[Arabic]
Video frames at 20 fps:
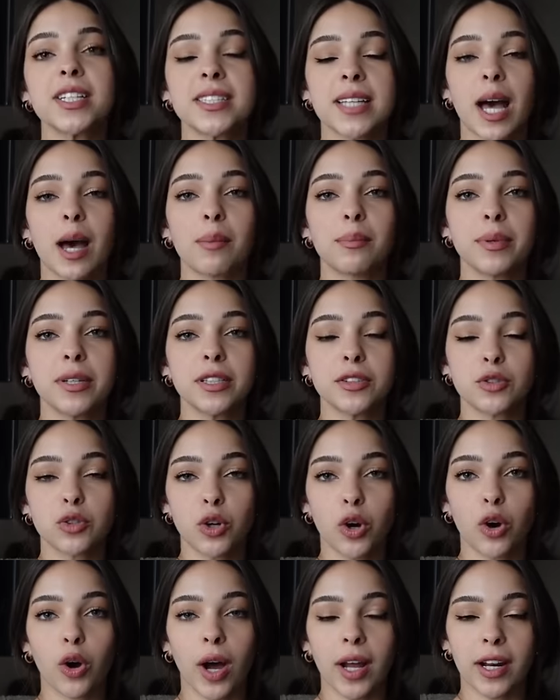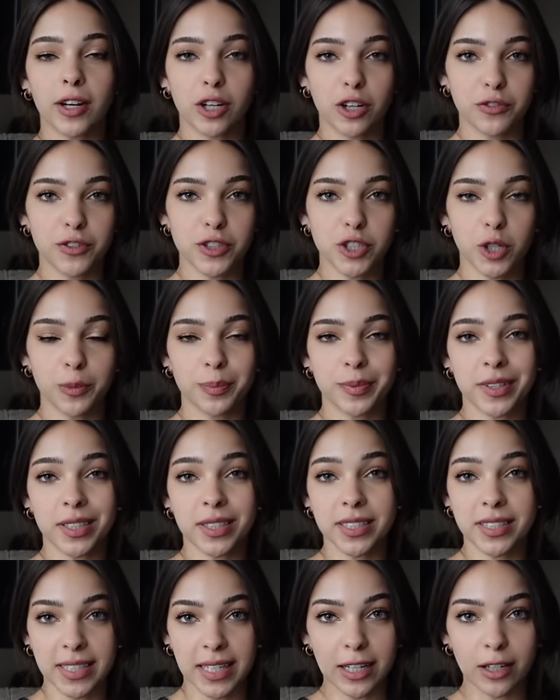اذا حابين تروحوا على كوفي شوب
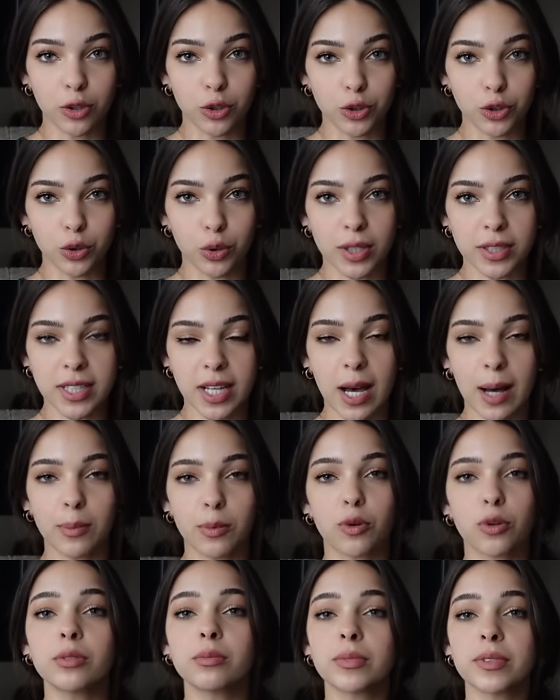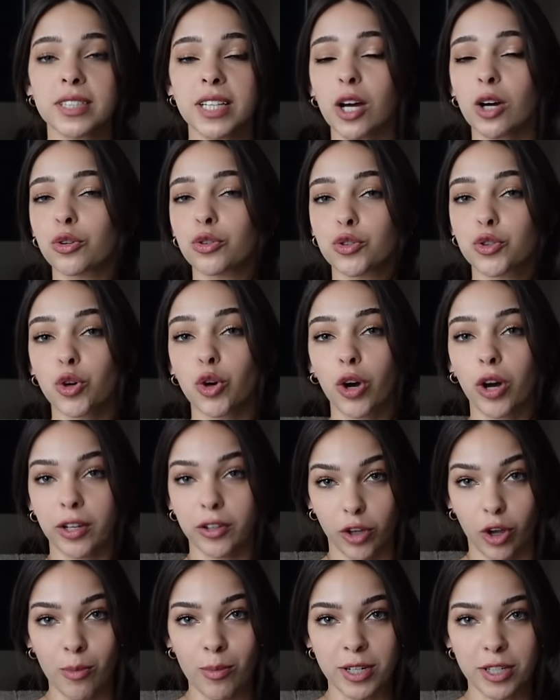تتسلوا انتوا واصحابكم بنصحكم تروحوا
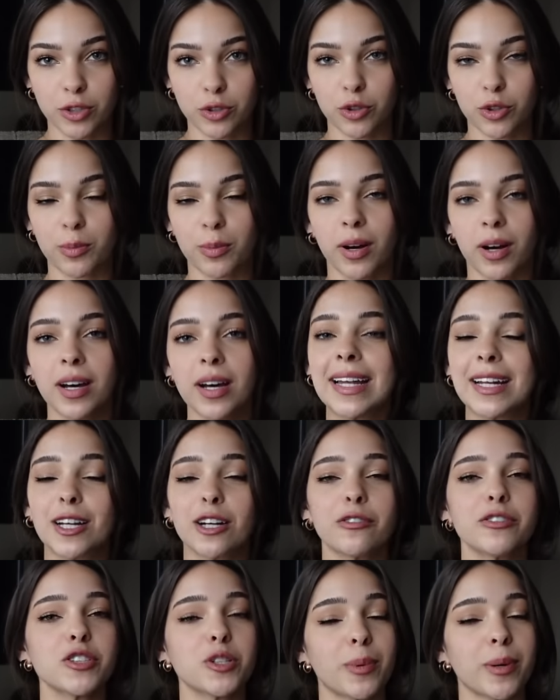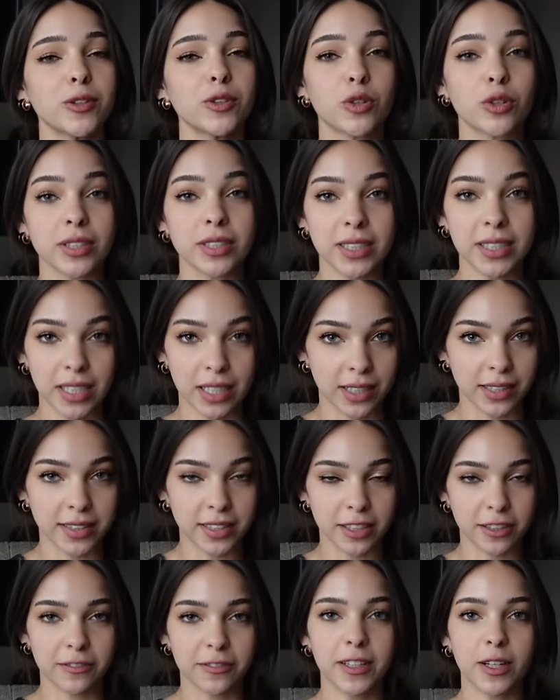عند عمر زوربا الكوفي شوب عنده كتير
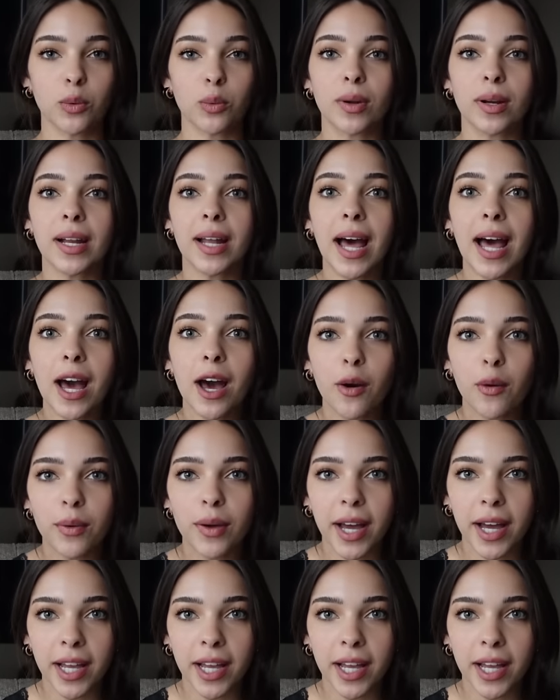لطيفه والقهوه